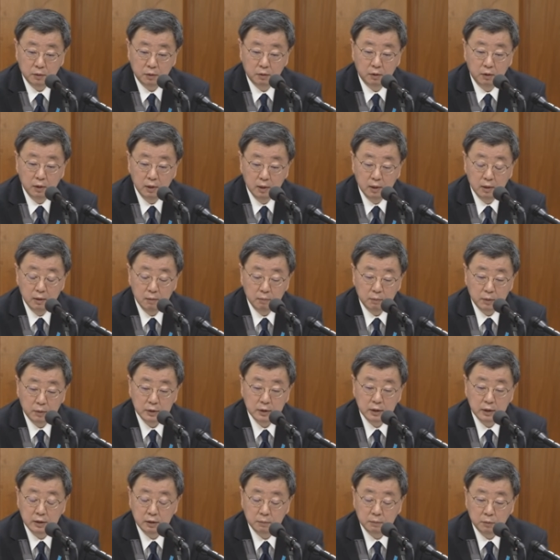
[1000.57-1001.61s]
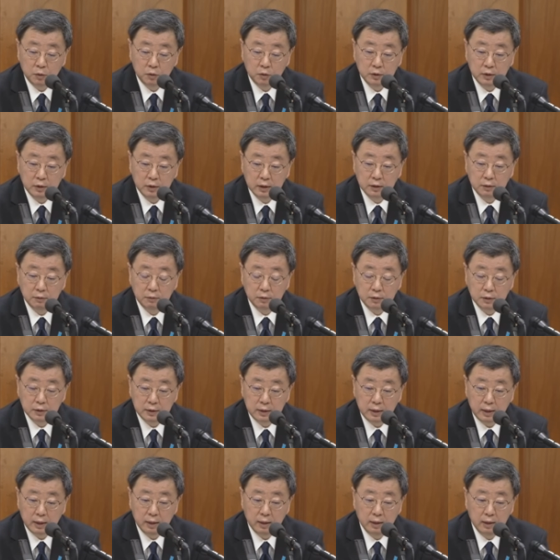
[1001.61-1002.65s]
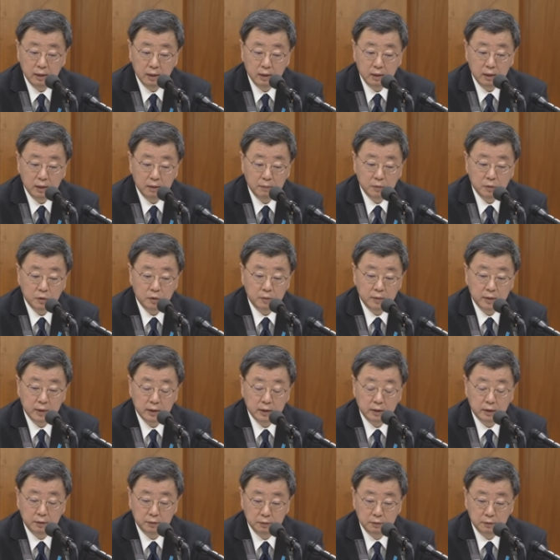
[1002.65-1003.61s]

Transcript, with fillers: いうことに関しては、これも繰り返しになりますけれども、